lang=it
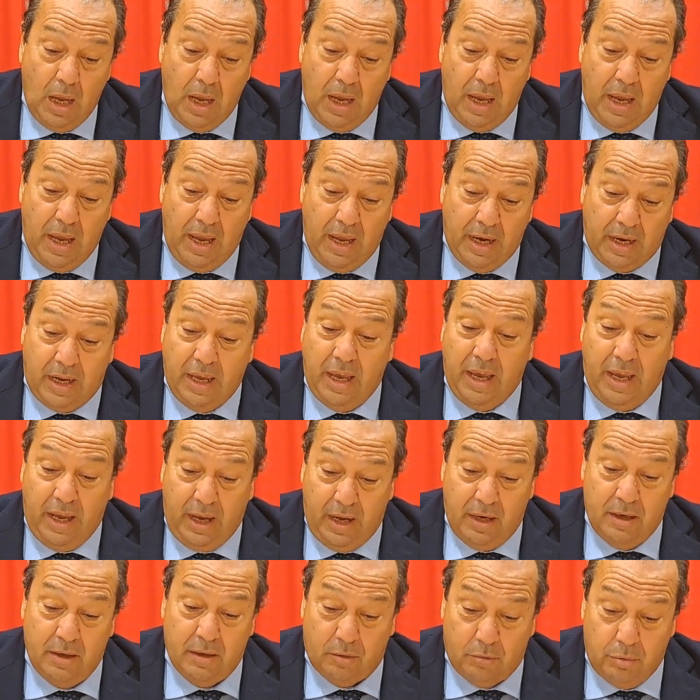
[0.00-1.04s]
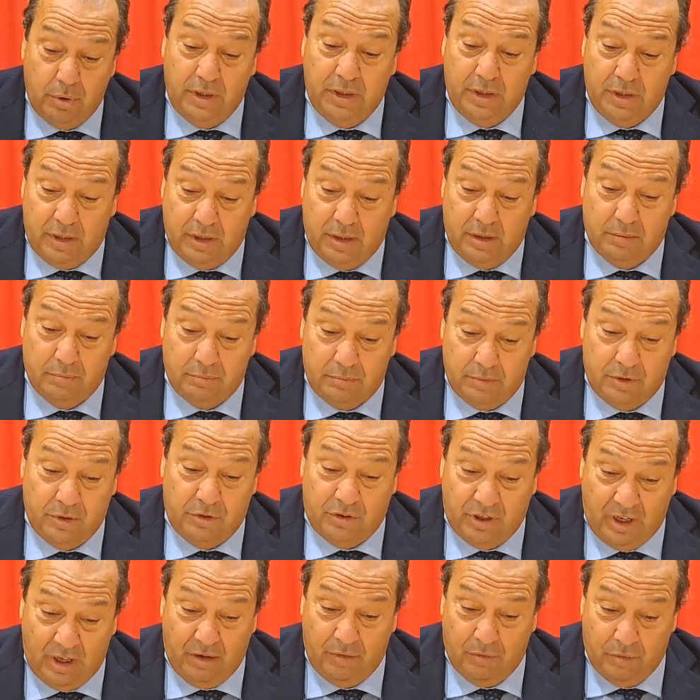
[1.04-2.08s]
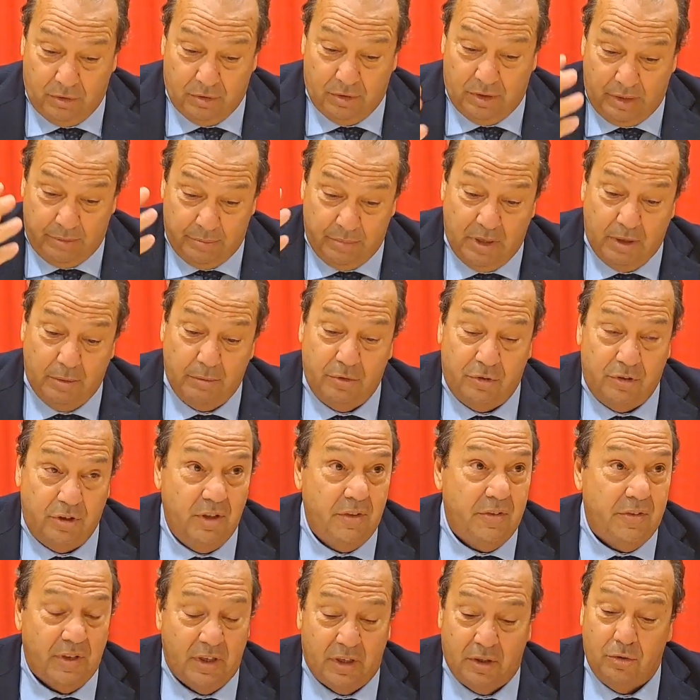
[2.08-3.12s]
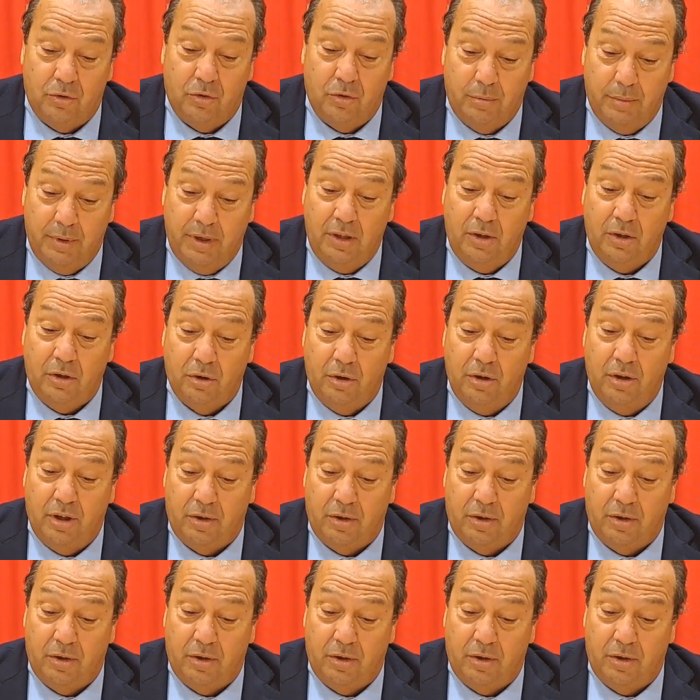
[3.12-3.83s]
eh, che quindi, dicevo, la mia amicizia con Domenico